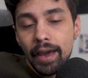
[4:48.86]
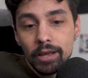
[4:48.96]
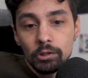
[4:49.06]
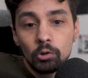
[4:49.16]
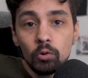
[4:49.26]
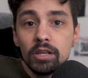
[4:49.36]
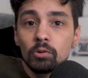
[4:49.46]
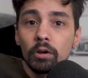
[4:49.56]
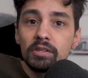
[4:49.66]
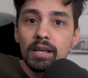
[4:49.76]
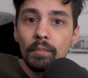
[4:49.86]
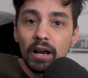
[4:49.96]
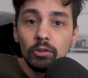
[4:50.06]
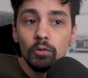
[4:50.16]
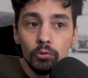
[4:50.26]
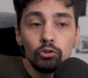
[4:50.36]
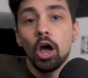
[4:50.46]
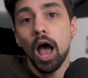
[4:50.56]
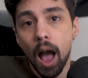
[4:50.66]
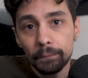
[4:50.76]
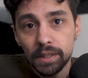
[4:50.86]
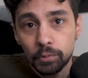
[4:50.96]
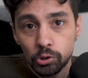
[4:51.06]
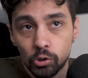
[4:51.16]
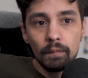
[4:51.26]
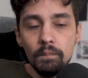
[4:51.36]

Et du coup, ils ont réussi à marquer deux buts un petit peu chanceux,